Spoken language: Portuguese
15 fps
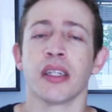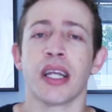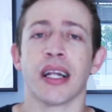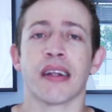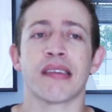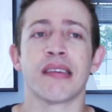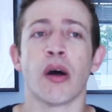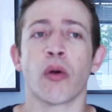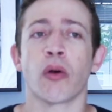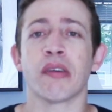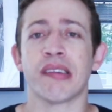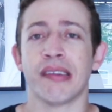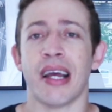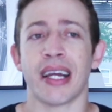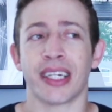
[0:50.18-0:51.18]
que elas não
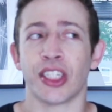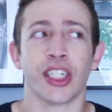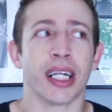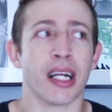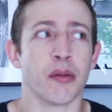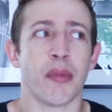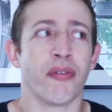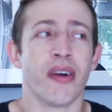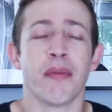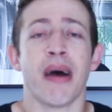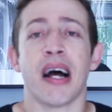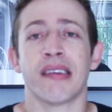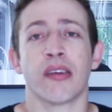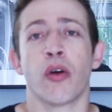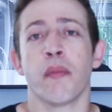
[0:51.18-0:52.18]
conseguem chegar numa
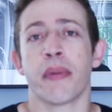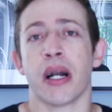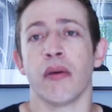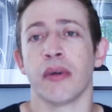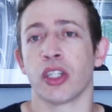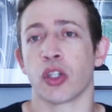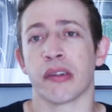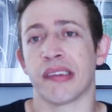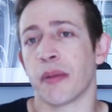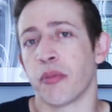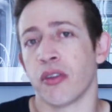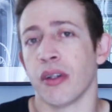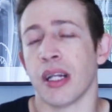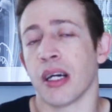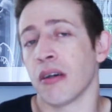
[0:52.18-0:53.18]
farmácia e comprar um
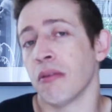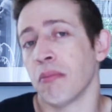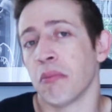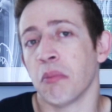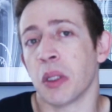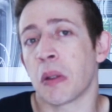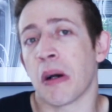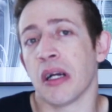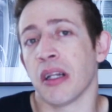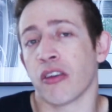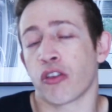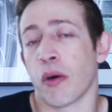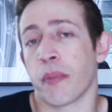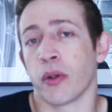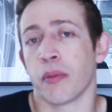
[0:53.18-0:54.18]
anticoncepcional igual elas
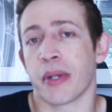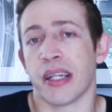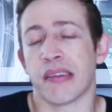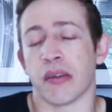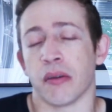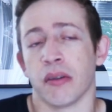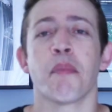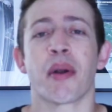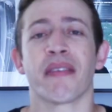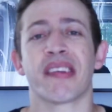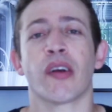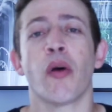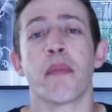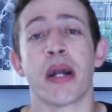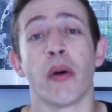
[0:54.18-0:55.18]
compram no Brasil. Para
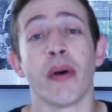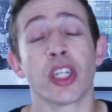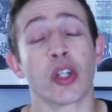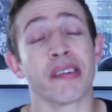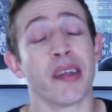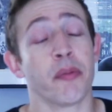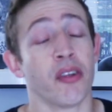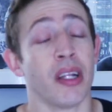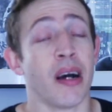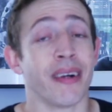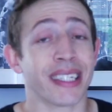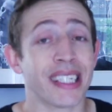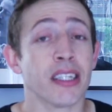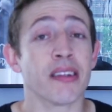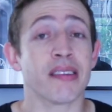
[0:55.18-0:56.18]
você comprar um anticoncepcional
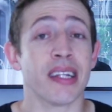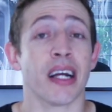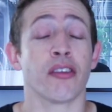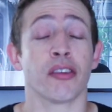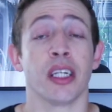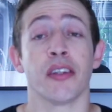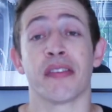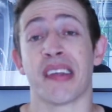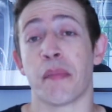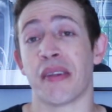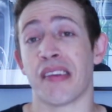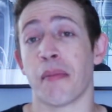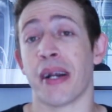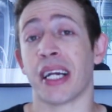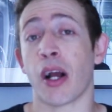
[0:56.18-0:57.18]
aqui nos Estados Unidos, você
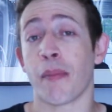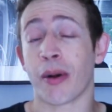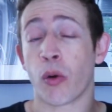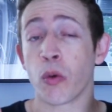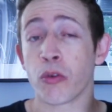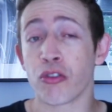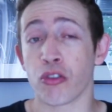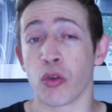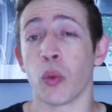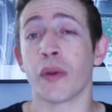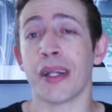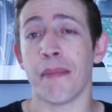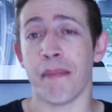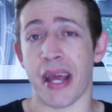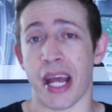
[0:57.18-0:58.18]
precisa marcar uma
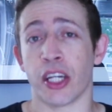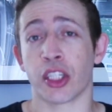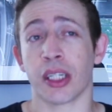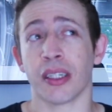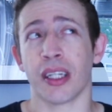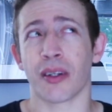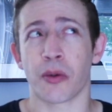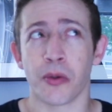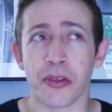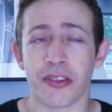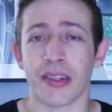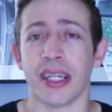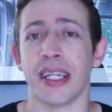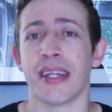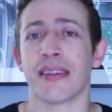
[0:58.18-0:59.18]
consulta médica que
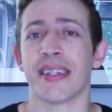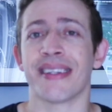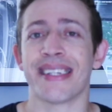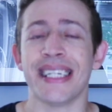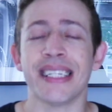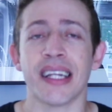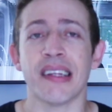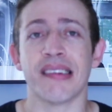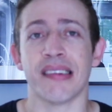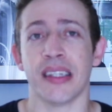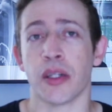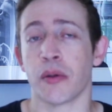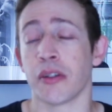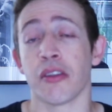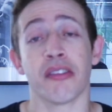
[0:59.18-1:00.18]
custa aí entre
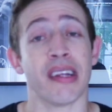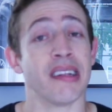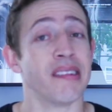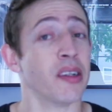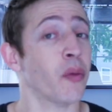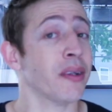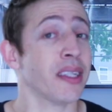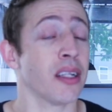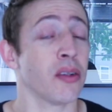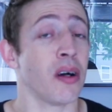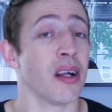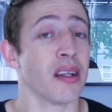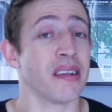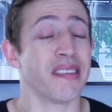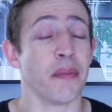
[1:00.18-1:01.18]
35 e 250
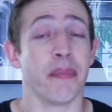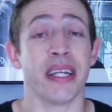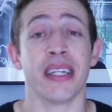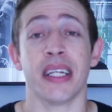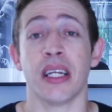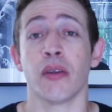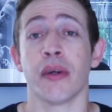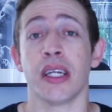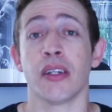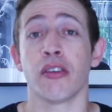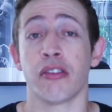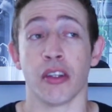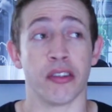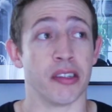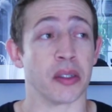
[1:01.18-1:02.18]
dólares, dependendo aí do
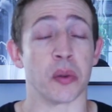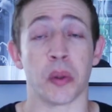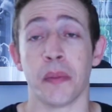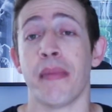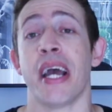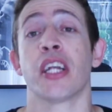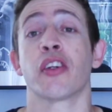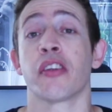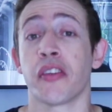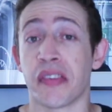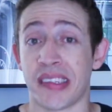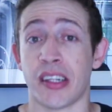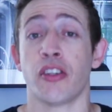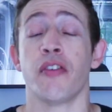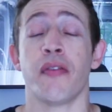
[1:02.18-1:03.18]
seu seguro médico, se
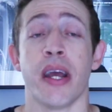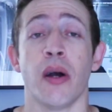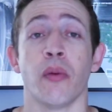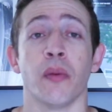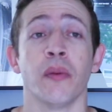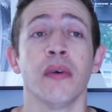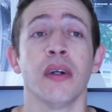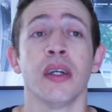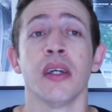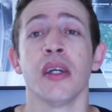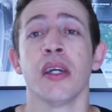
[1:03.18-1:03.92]
você tiver um,